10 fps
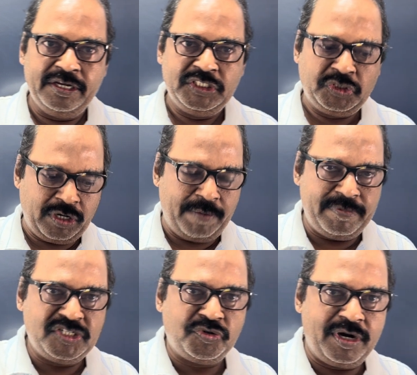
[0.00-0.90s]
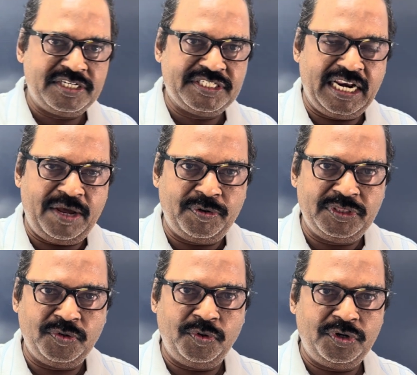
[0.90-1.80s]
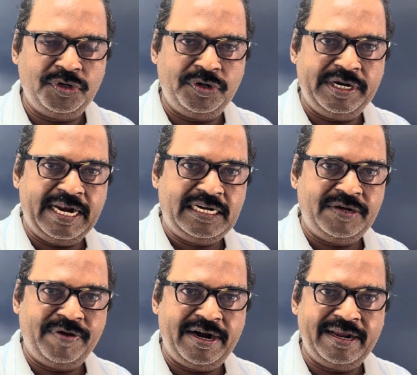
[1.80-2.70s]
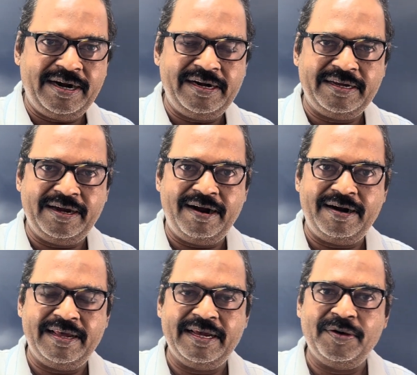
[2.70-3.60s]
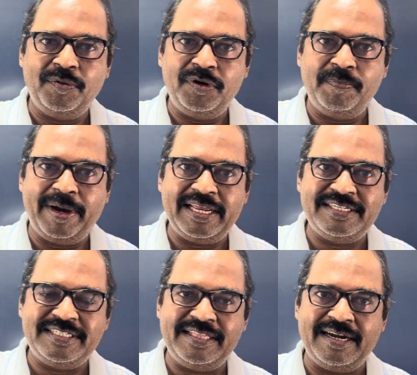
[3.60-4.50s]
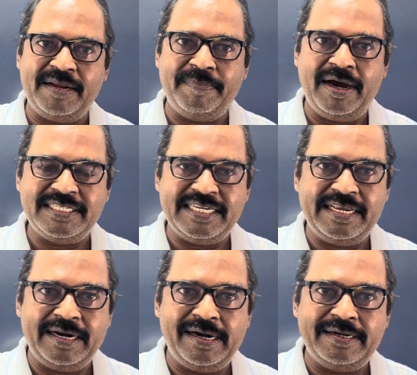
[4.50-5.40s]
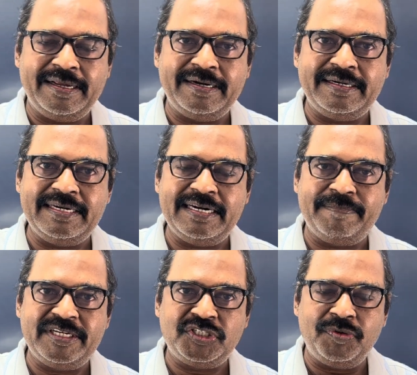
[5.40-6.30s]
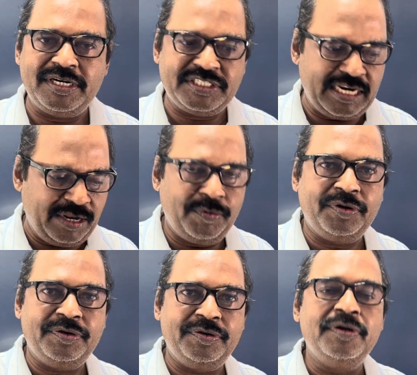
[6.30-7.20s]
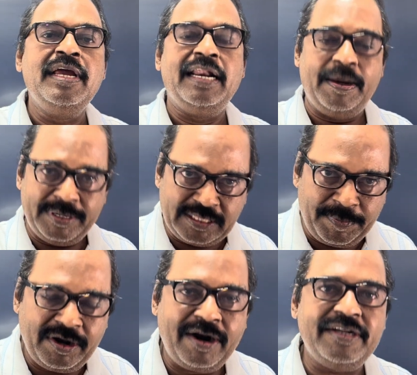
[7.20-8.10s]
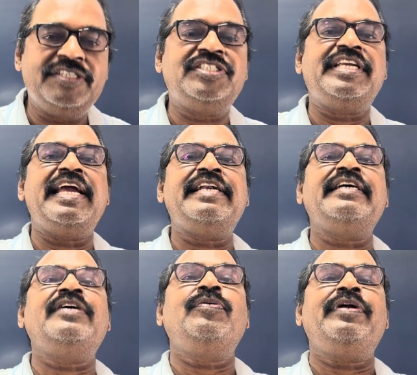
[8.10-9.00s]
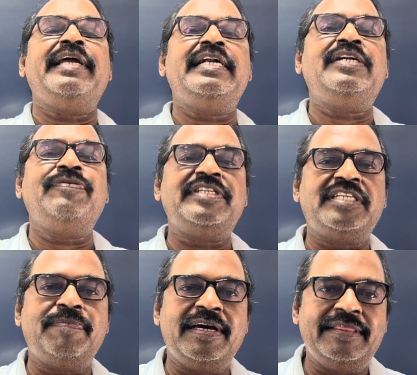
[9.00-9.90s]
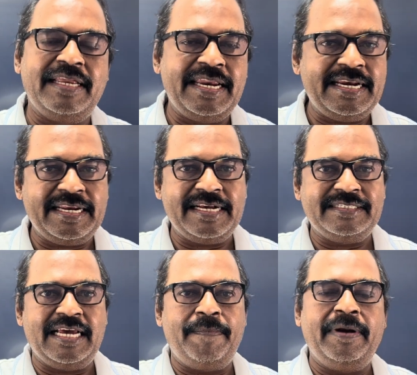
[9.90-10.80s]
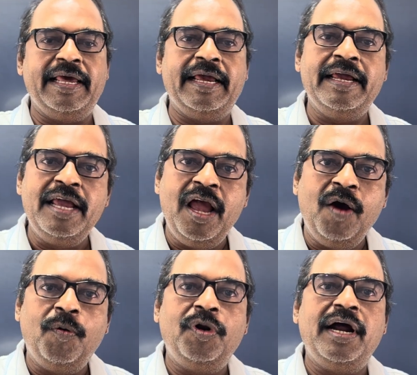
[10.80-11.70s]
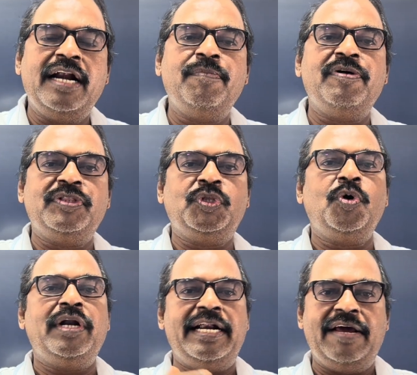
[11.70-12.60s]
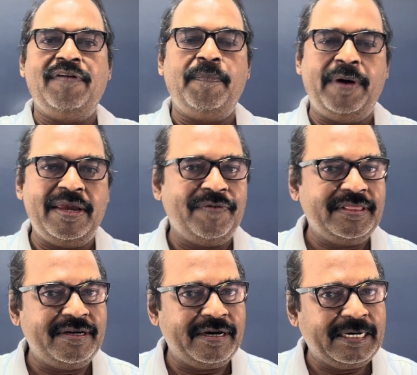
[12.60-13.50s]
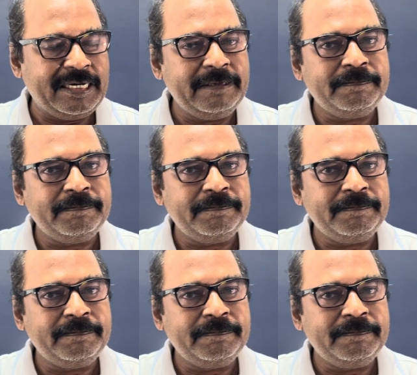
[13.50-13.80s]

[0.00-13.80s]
ஸோ நம்ம ஸ்டூடெண்ட்ஸ் எல்லாம் வந்து ஒரு எட்டு வருடங்களுக்கான ஒரு பயிற்சி தான் நம்ம ஆசிரியர்கள்ட்ட இருக்குது நம்ம ஸ்டூடெண்ட்ஸ்க்கெல்லாம் ஒரு நம்ம தமிழ்நாடு ஸ்டேட்டுக்கு ஒரு எட்டு வருஷமாக இந்த நீட் எக்ஸாமில் ஒரு அனுபவத்தோடு டெவலப் ஆகி வந்துட்டுருக்கு